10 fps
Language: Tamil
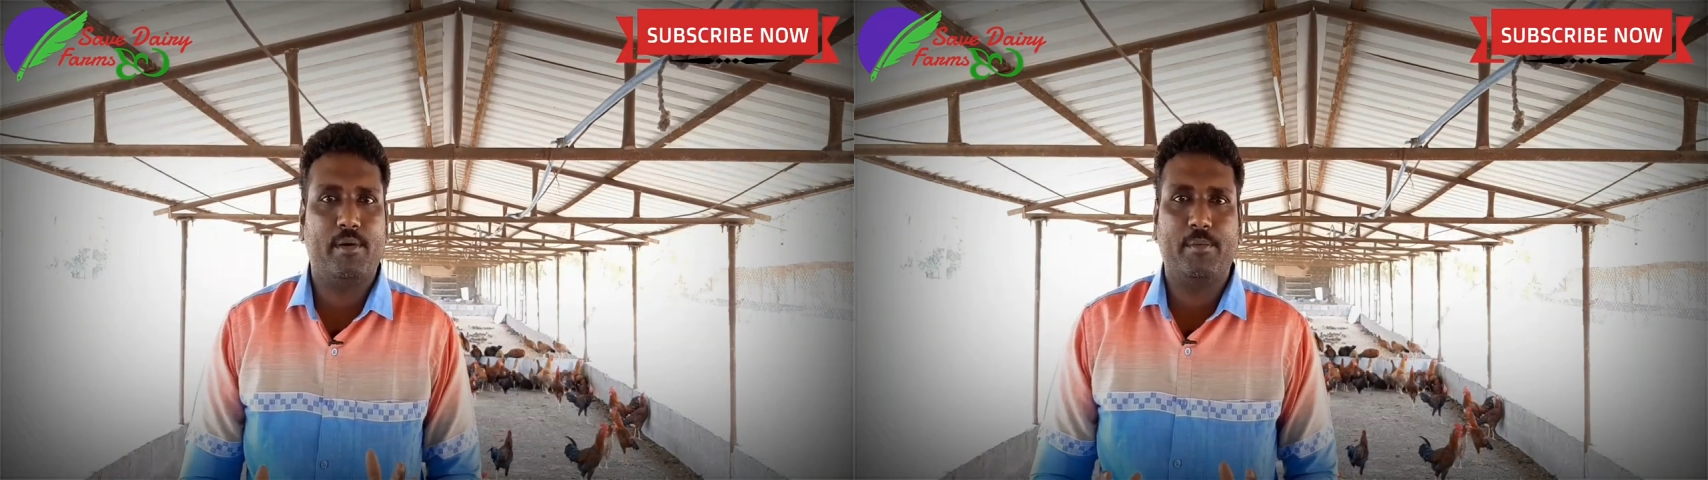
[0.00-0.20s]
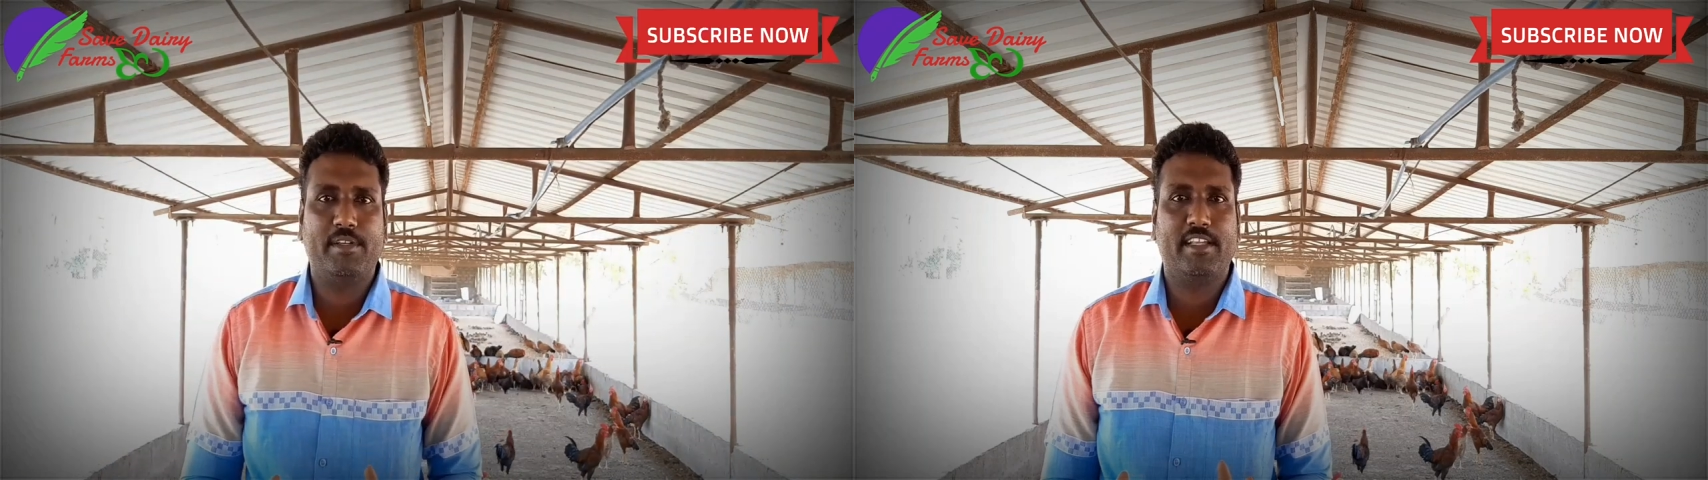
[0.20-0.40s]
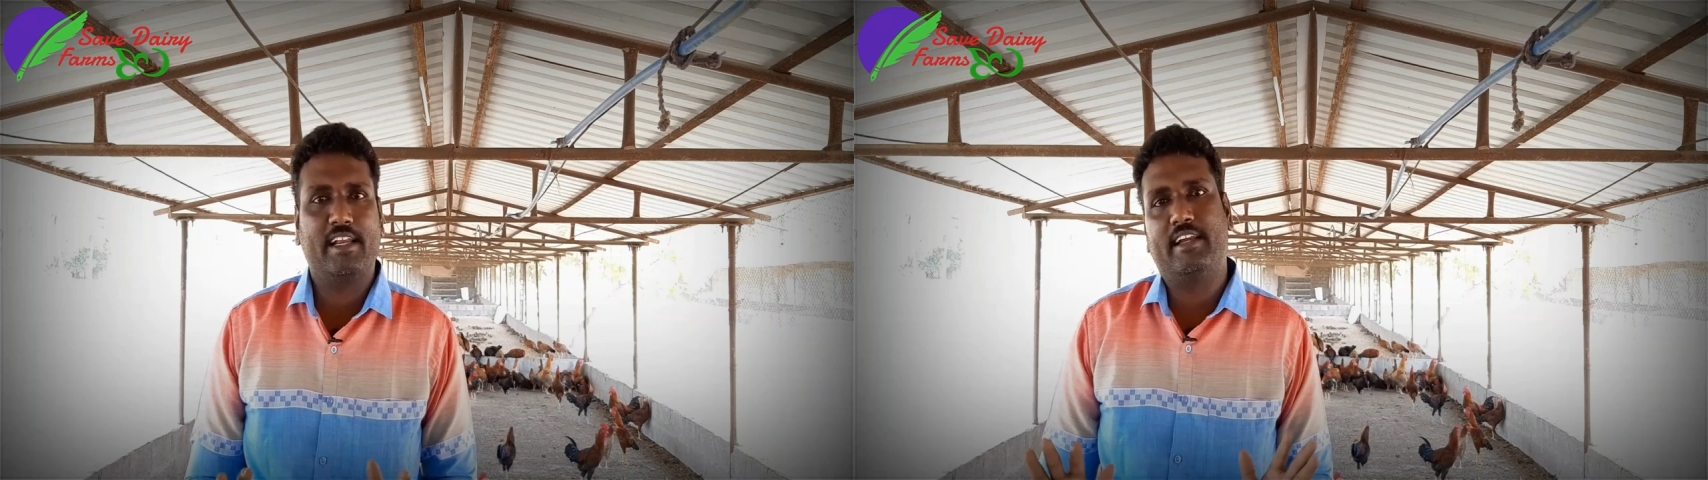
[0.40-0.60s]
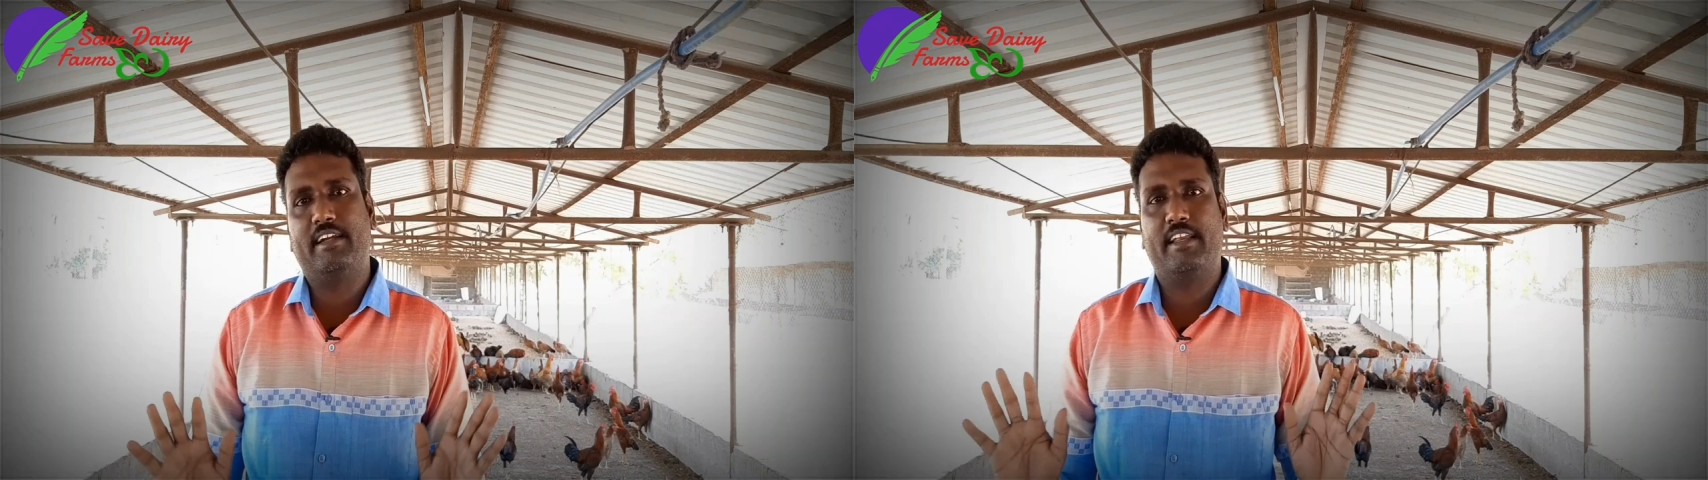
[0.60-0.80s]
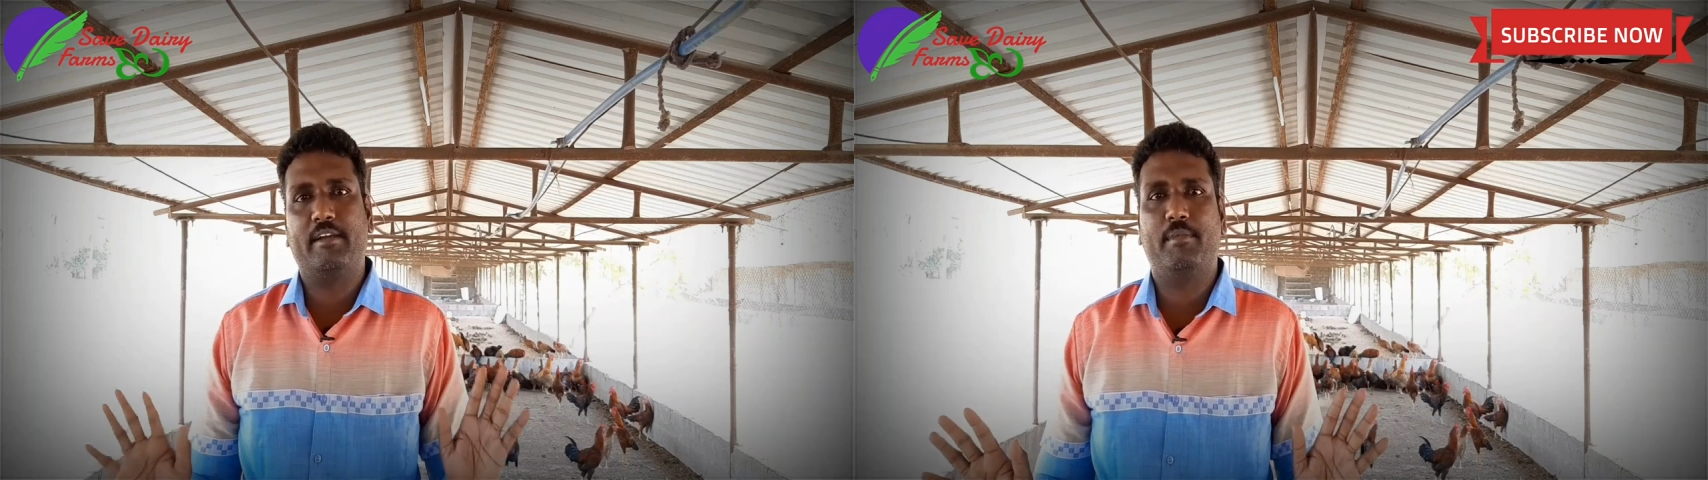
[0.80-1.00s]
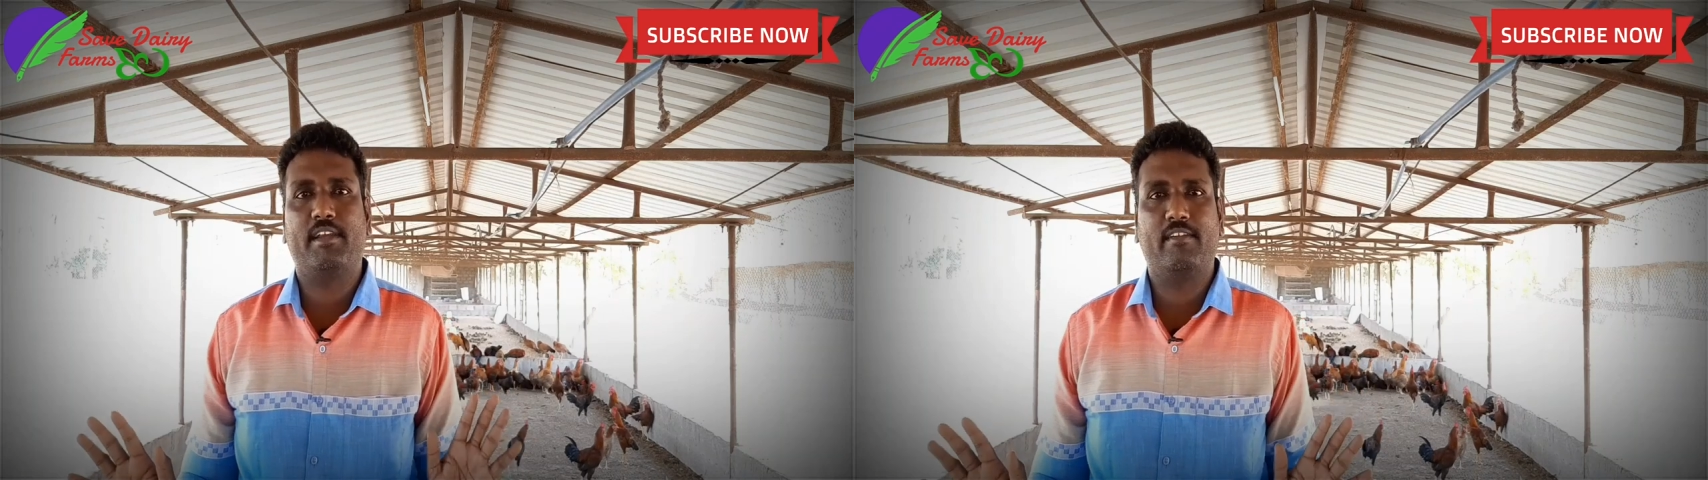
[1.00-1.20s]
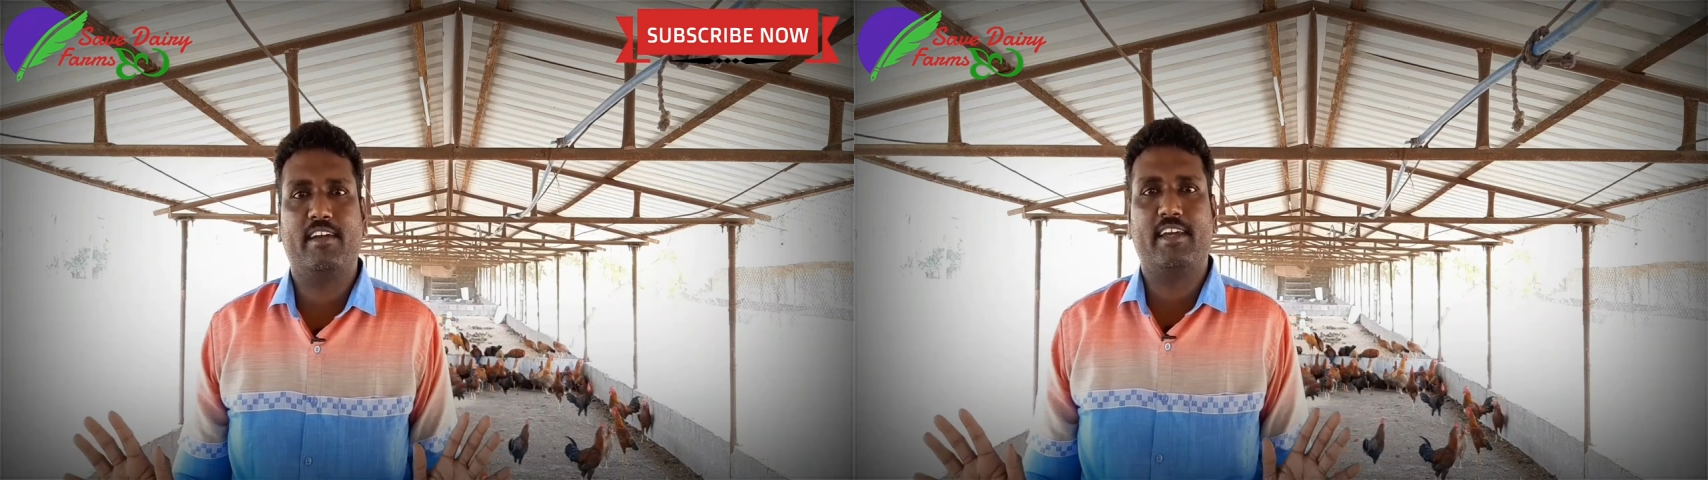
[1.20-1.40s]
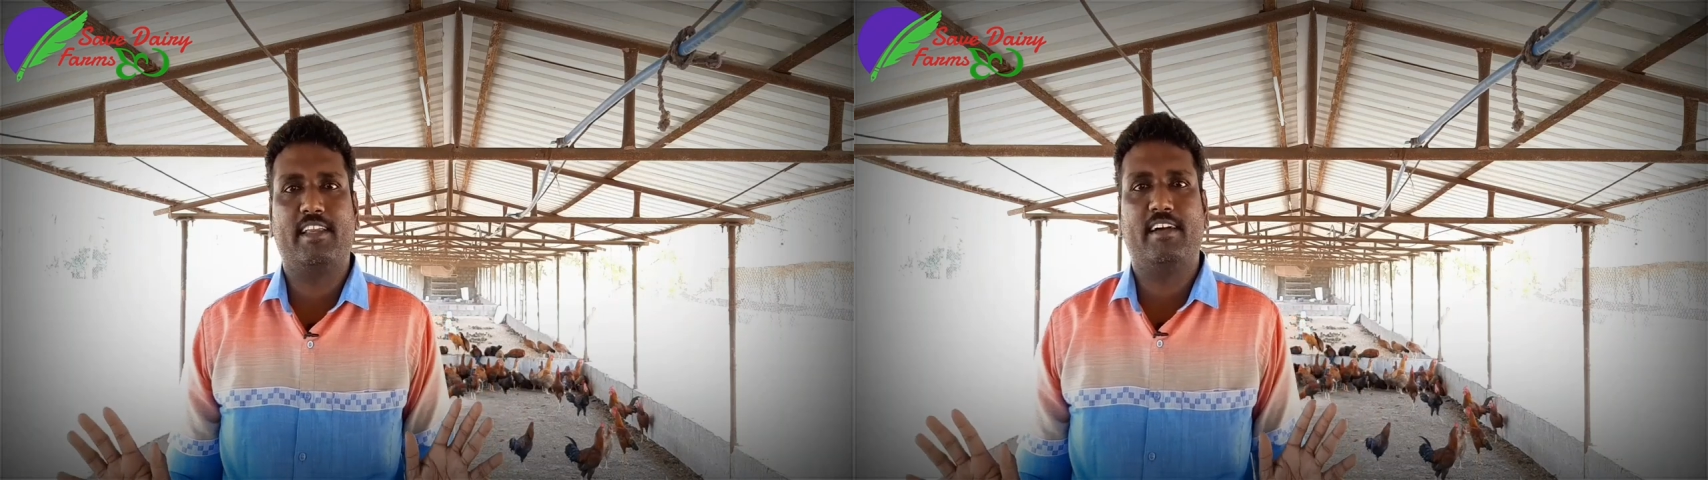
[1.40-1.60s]
ஆகுமோன்னு தெரியாத ட்ரேட்மார்க்
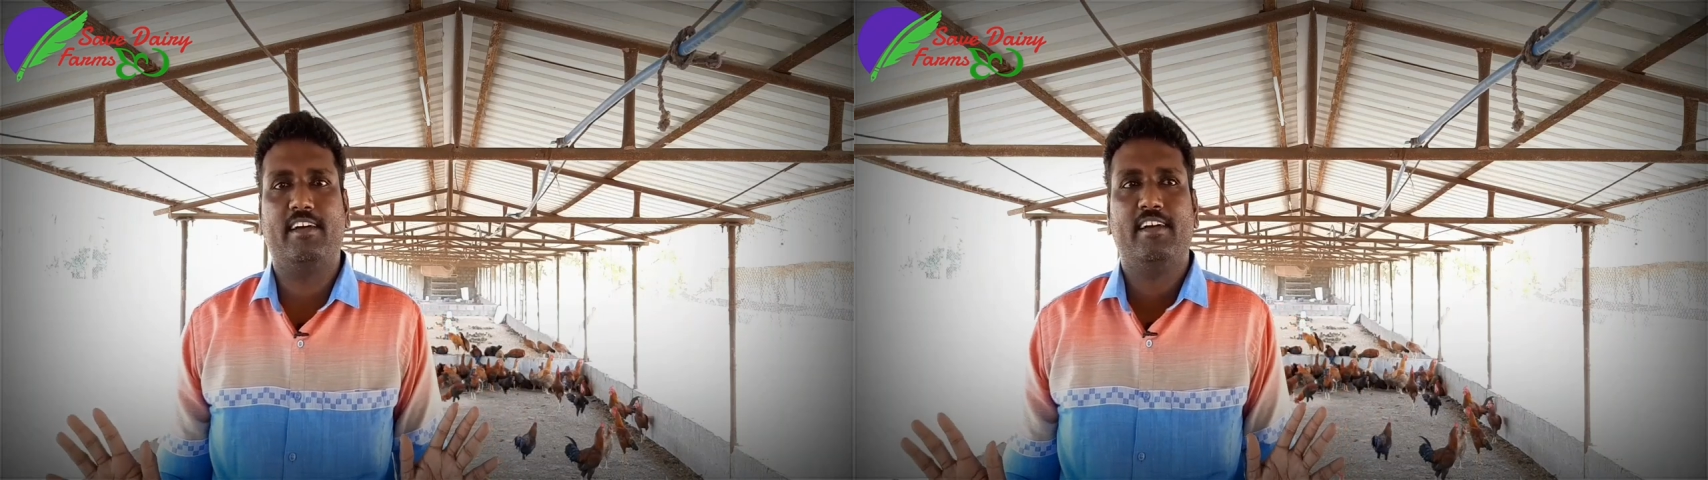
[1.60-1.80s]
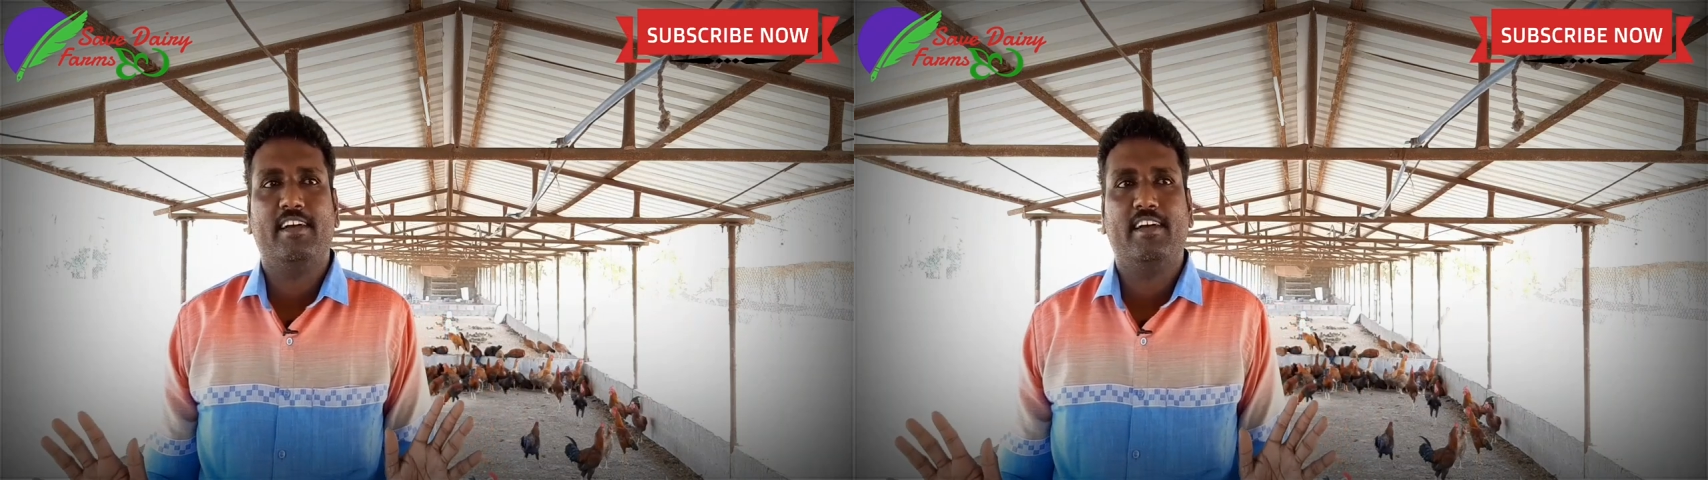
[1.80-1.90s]
வாங்கிட்டேன்